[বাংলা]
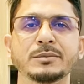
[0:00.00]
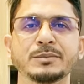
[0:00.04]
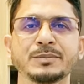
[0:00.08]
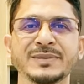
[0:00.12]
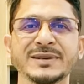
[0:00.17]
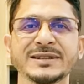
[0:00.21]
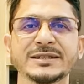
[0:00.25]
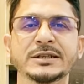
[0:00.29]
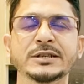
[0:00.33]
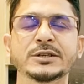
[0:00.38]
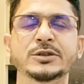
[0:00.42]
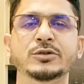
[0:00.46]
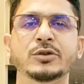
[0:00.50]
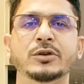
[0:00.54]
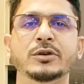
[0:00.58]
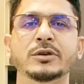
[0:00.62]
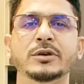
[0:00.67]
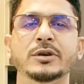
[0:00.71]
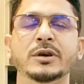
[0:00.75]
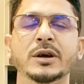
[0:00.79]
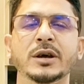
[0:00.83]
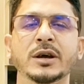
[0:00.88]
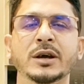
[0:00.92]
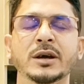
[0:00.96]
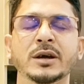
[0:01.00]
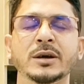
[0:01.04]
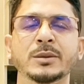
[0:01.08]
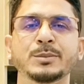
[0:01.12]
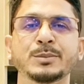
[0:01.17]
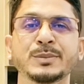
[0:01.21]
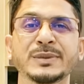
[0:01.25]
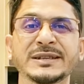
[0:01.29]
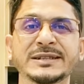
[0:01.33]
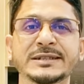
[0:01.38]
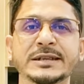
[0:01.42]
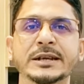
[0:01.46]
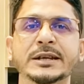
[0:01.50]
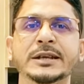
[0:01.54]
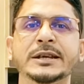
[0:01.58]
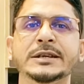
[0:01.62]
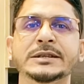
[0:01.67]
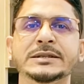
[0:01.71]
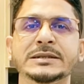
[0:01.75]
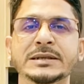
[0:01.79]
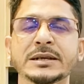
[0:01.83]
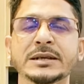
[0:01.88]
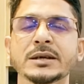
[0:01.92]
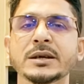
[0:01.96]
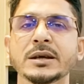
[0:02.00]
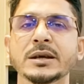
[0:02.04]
ভিজিটর ভিসার ক্ষেত্রে